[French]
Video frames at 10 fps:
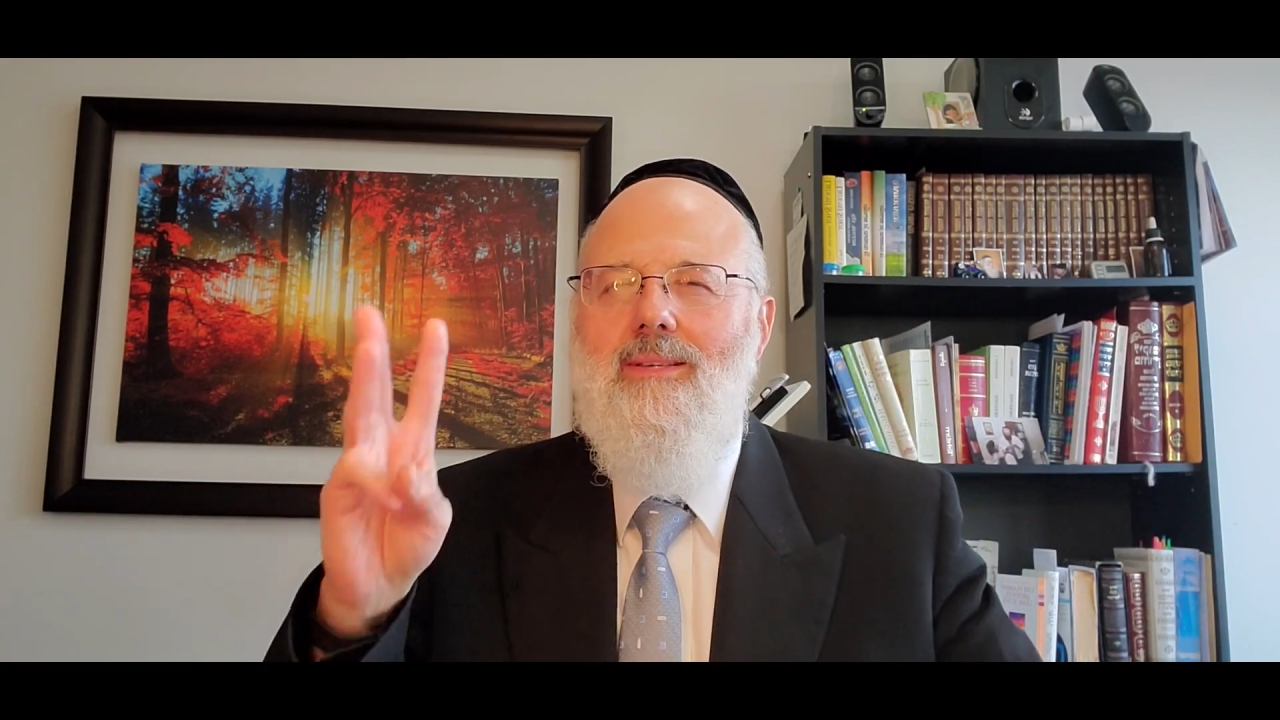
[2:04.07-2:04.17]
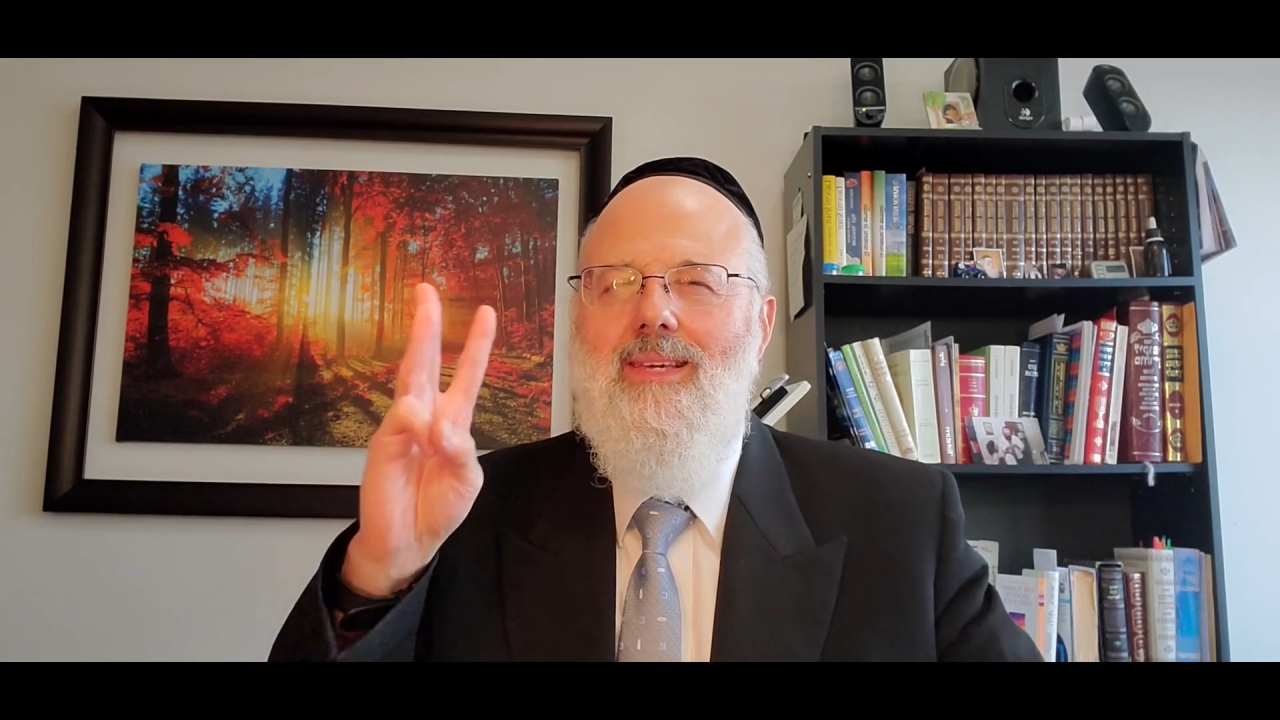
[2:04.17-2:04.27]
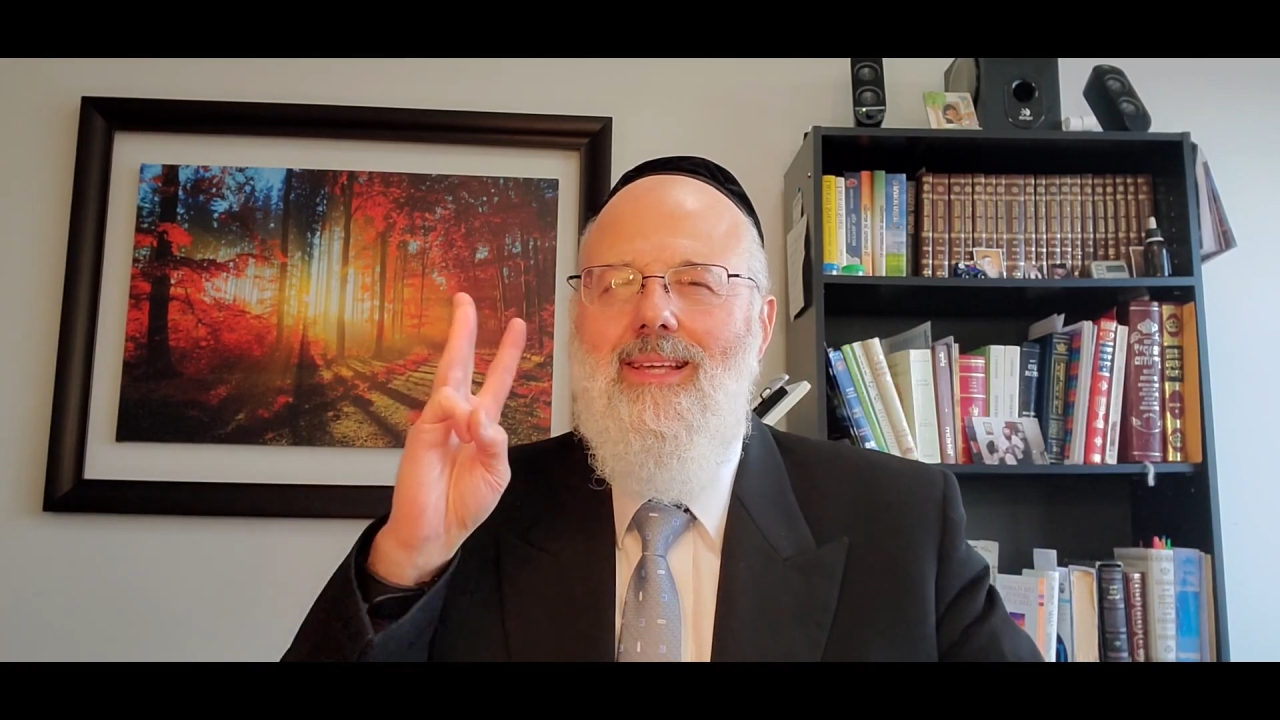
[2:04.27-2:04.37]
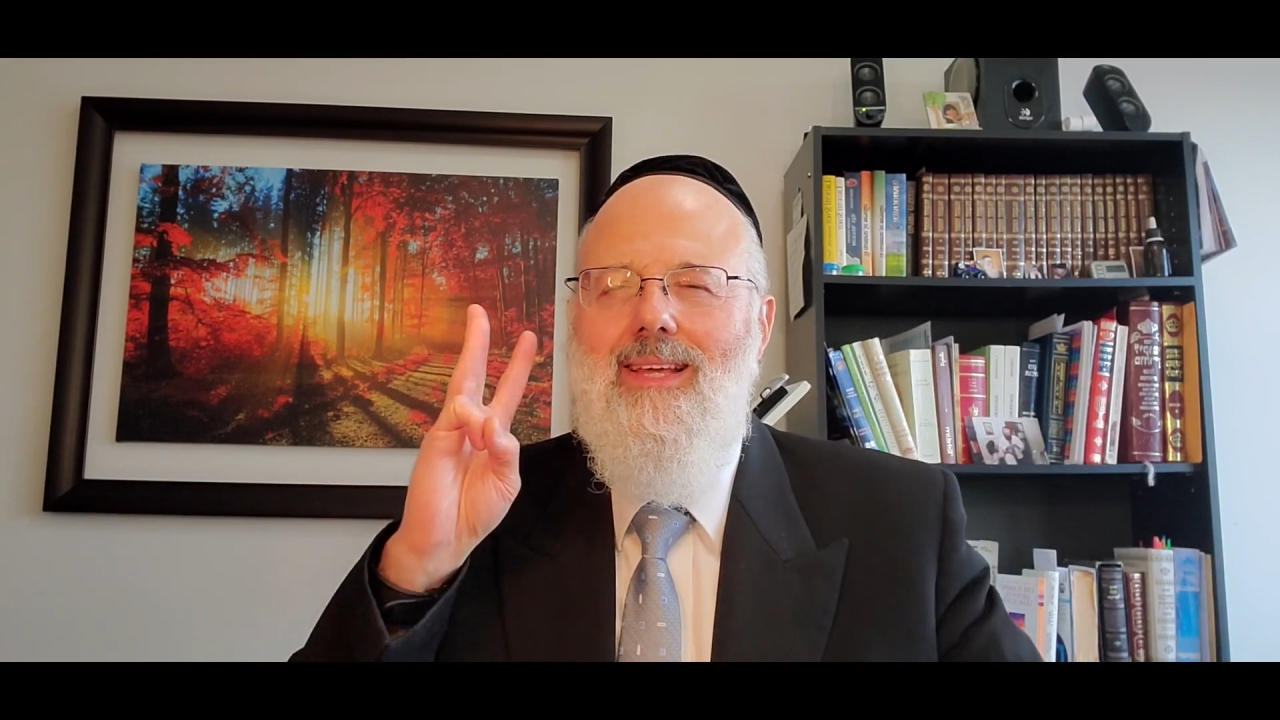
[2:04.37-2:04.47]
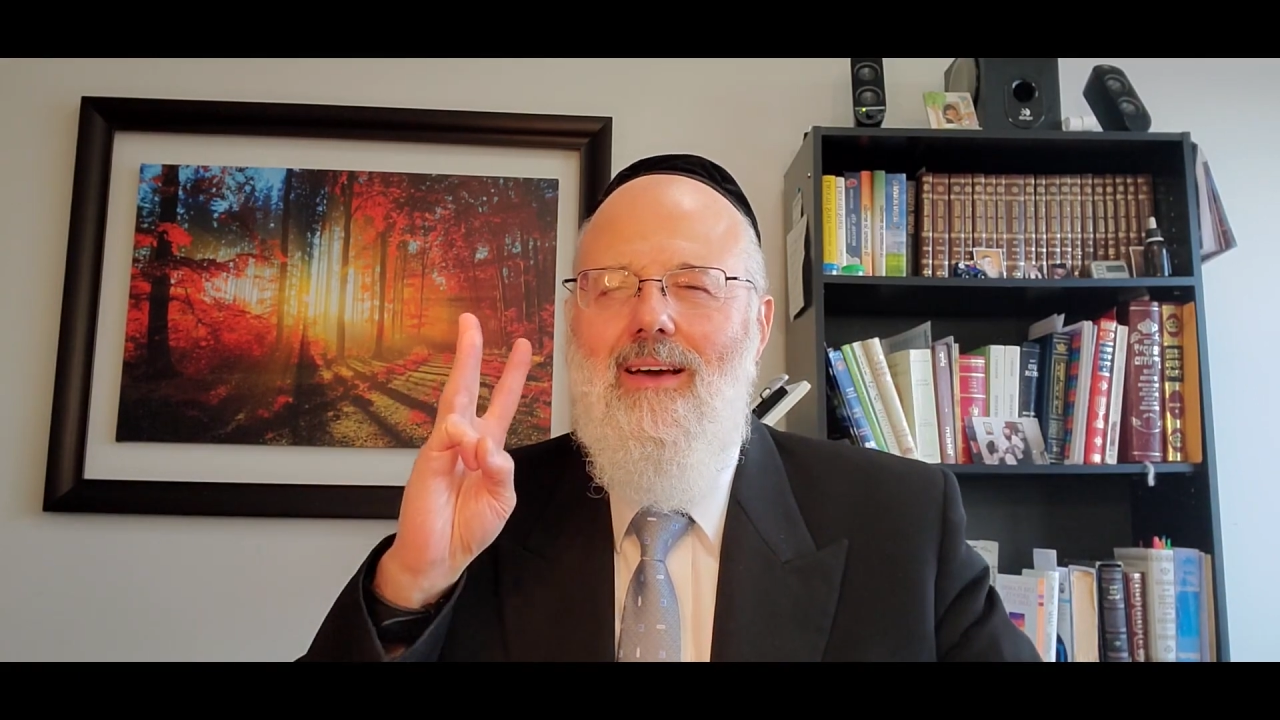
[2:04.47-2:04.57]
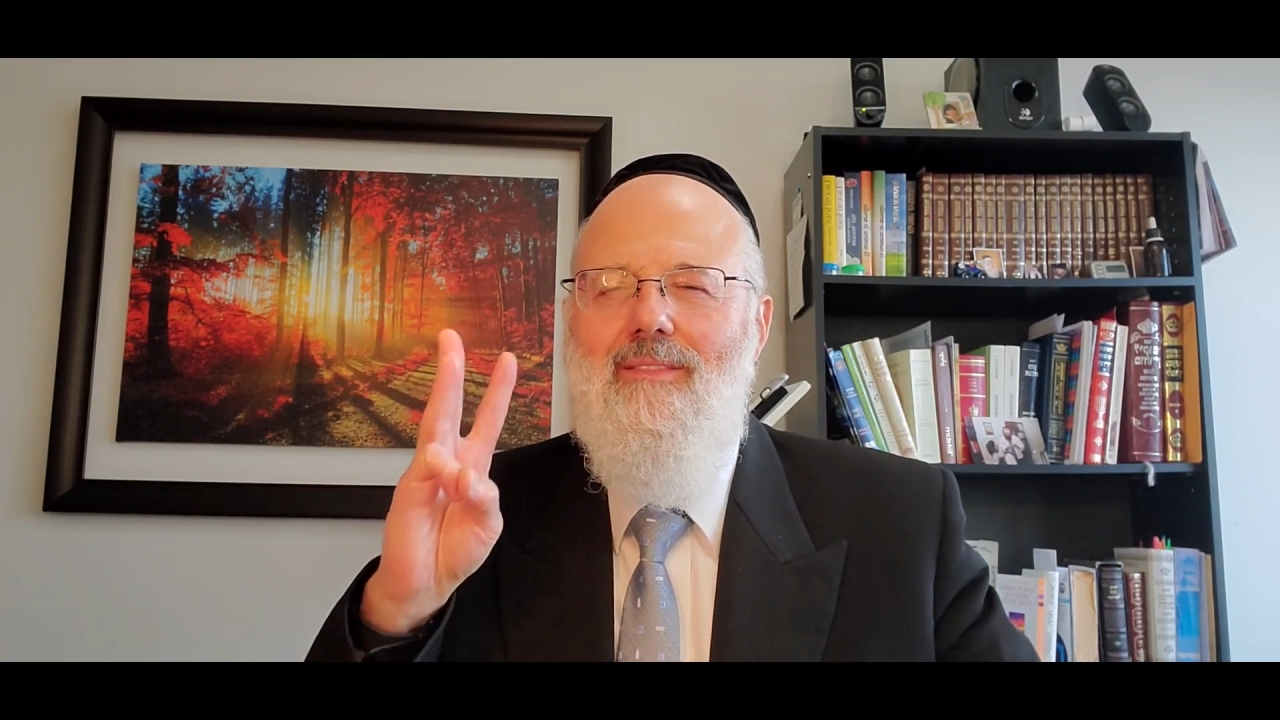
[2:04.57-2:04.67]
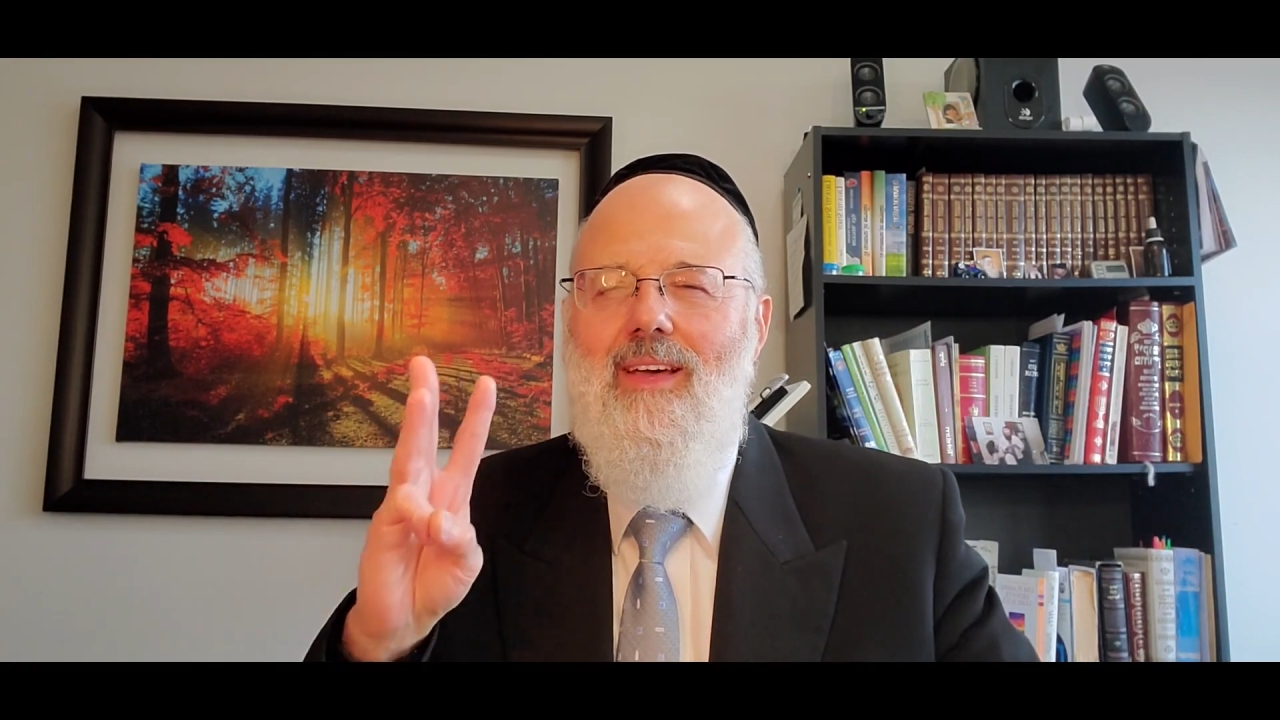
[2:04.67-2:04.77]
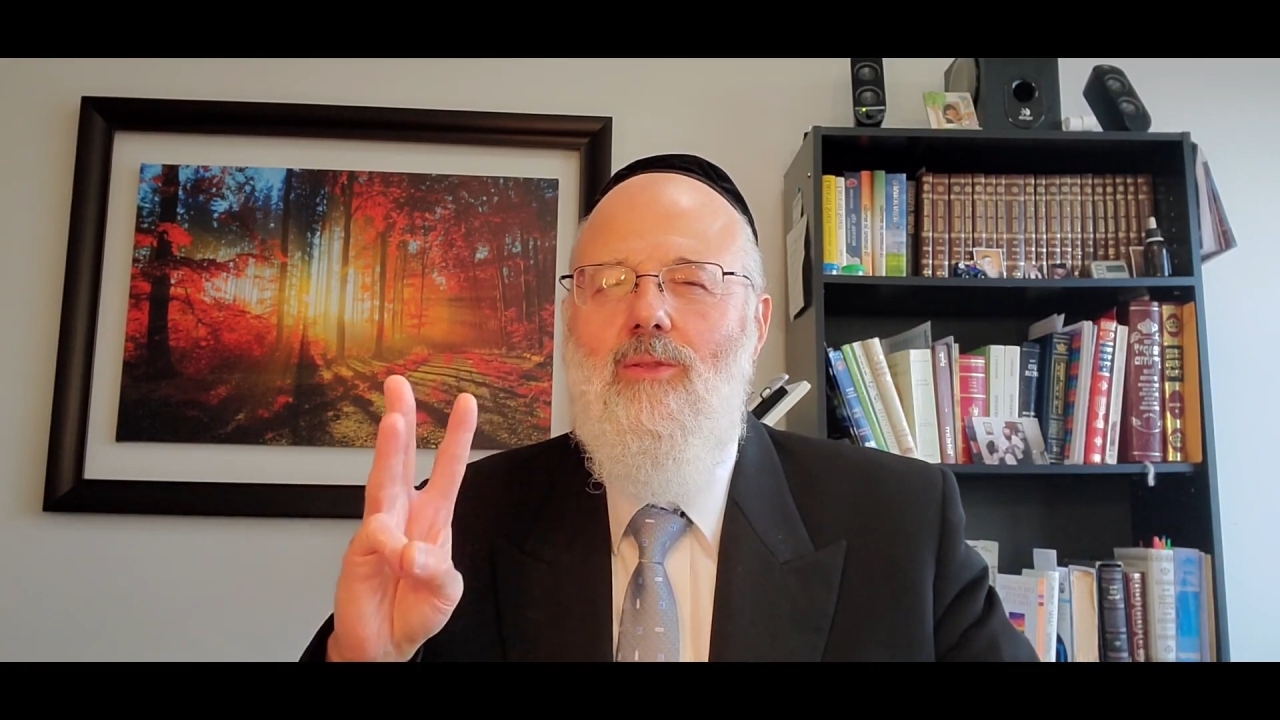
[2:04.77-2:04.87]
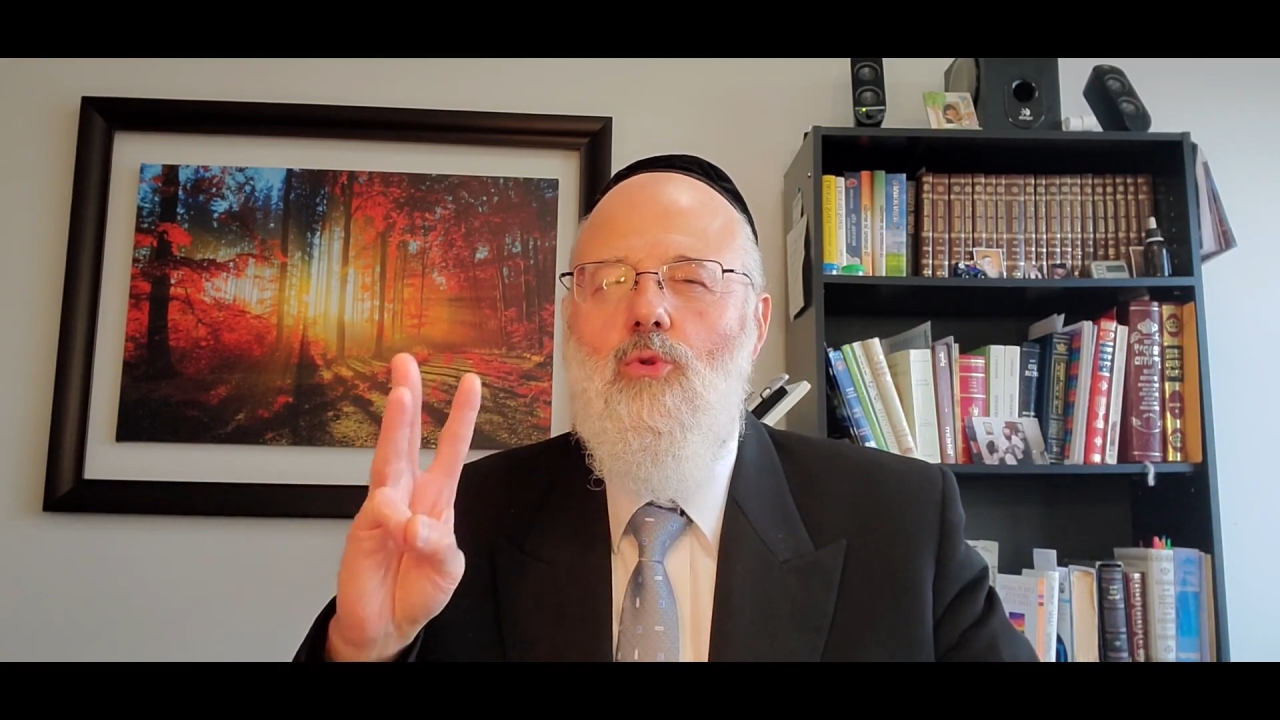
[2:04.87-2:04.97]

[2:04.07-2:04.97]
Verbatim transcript: qu'il y avait